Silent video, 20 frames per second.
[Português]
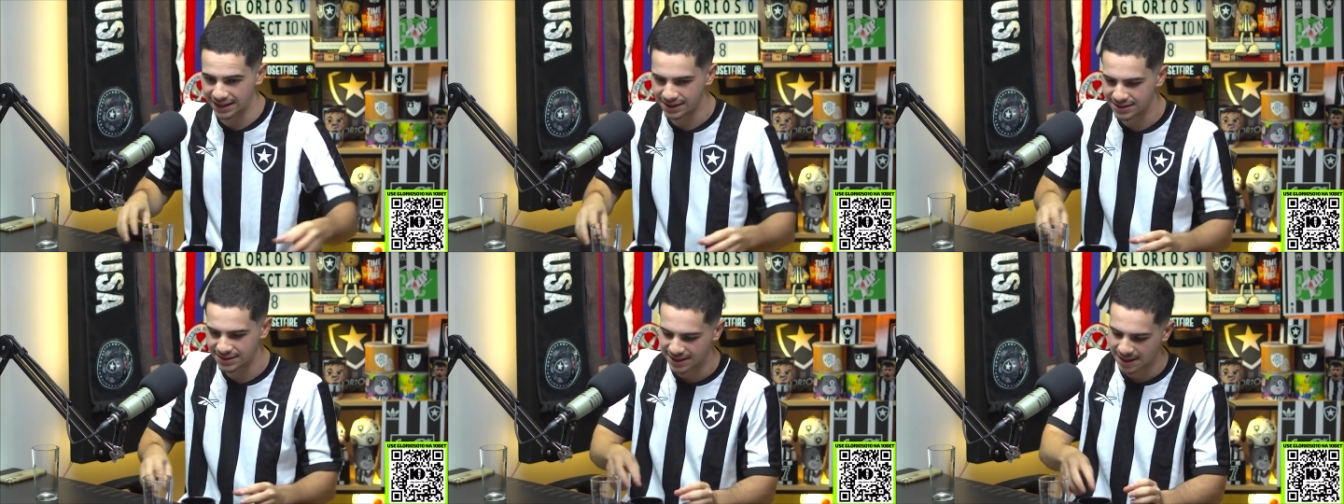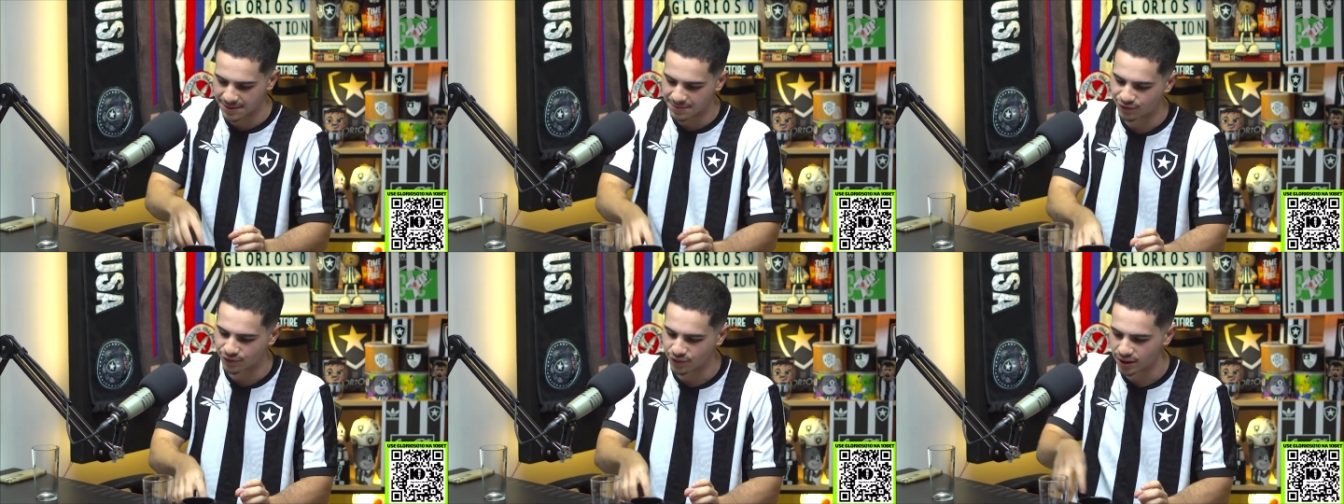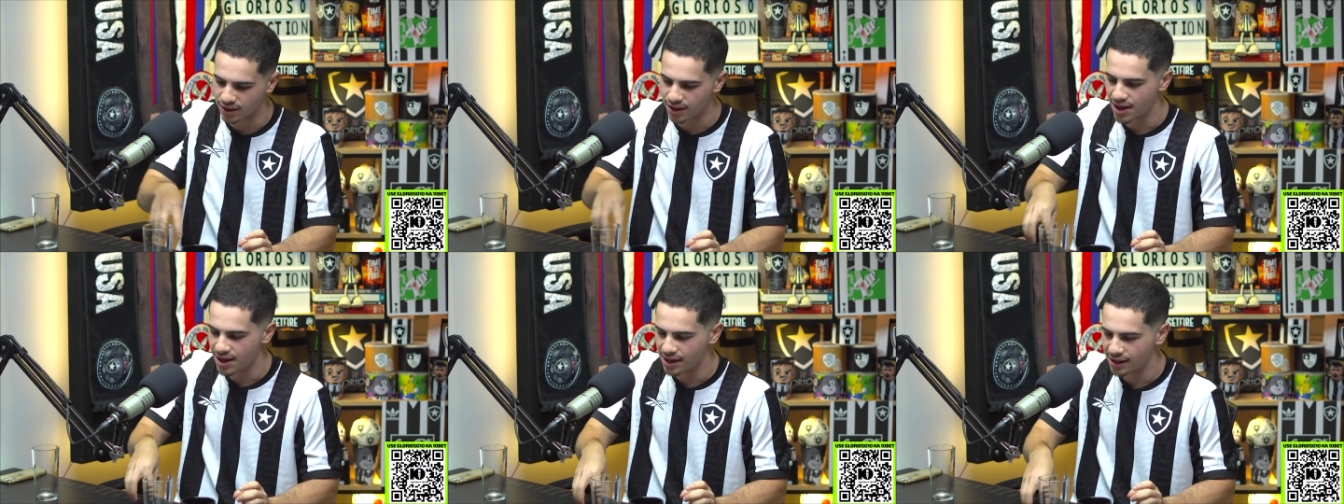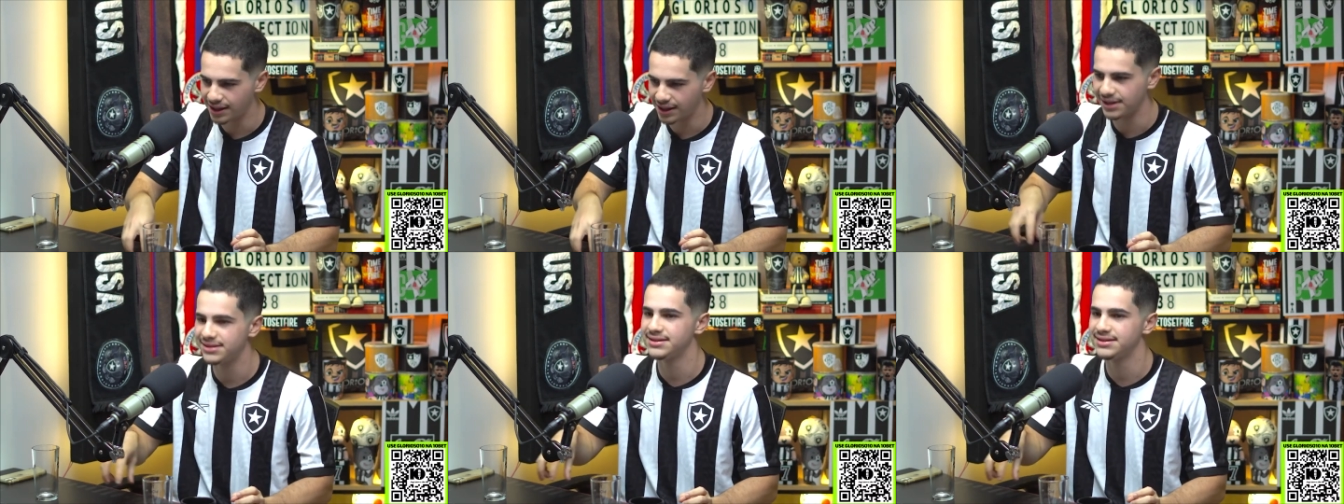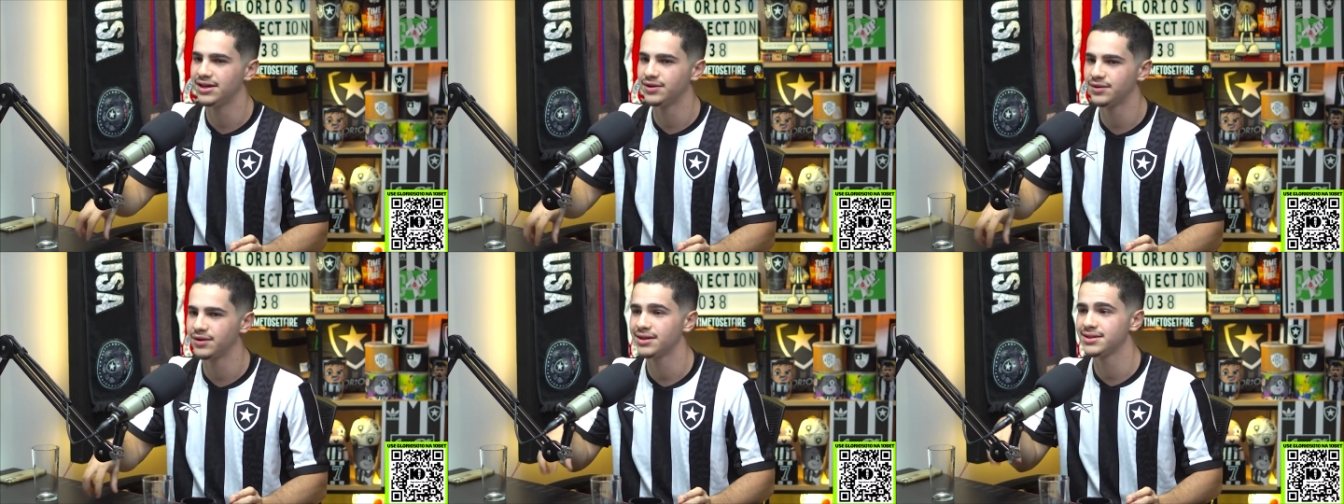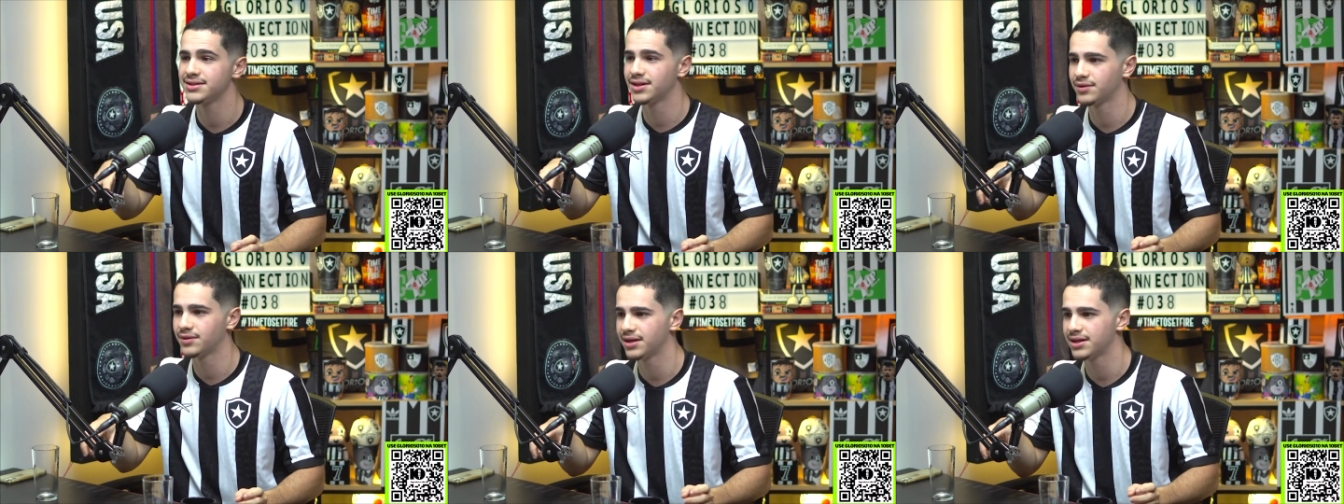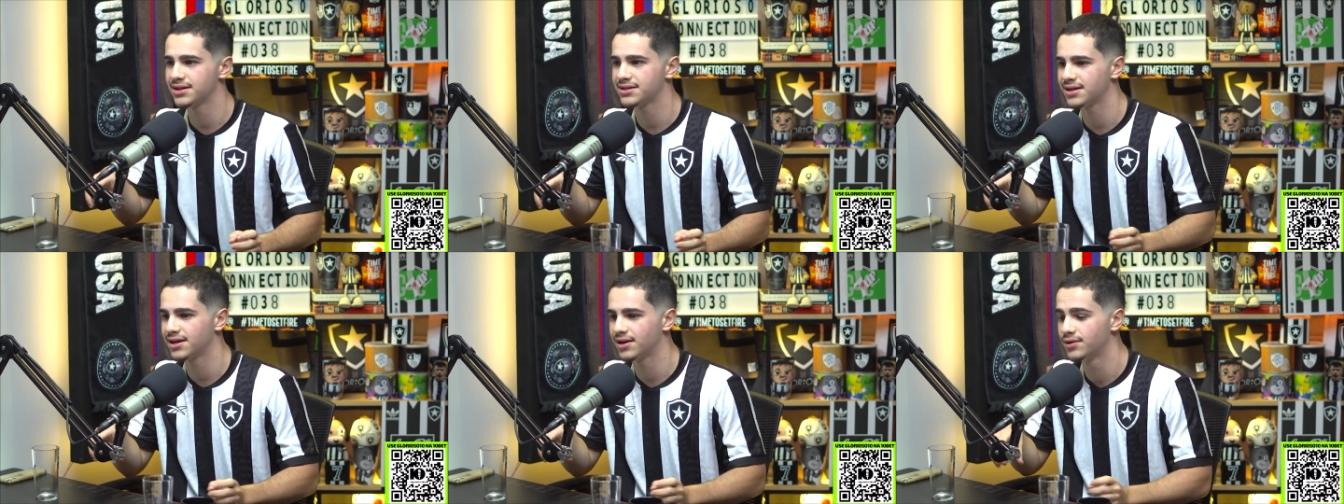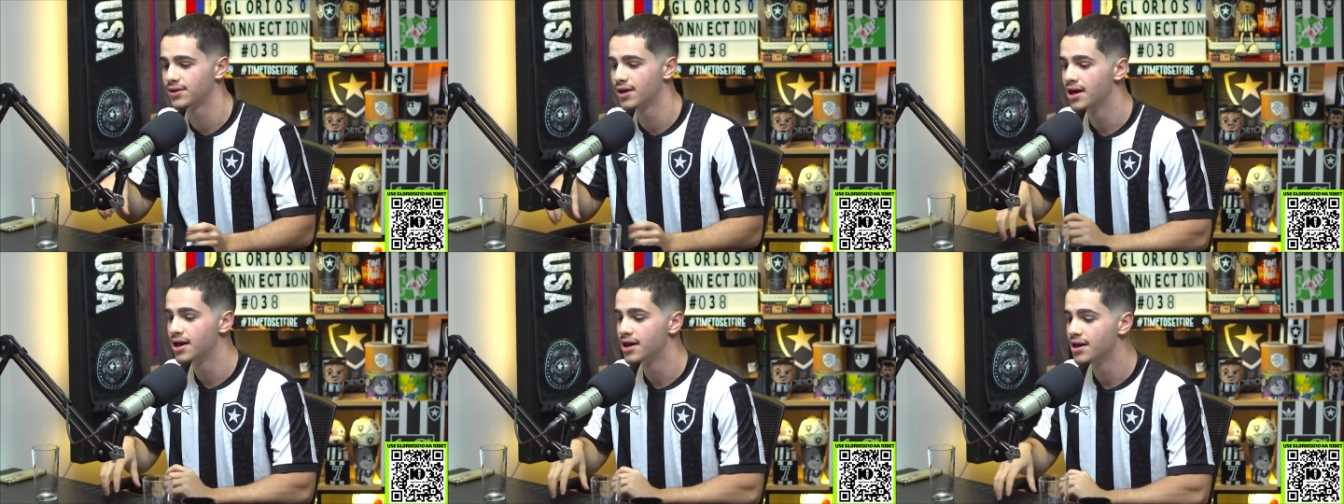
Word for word: Ele sempre foi crescendo, crescendo, crescendo.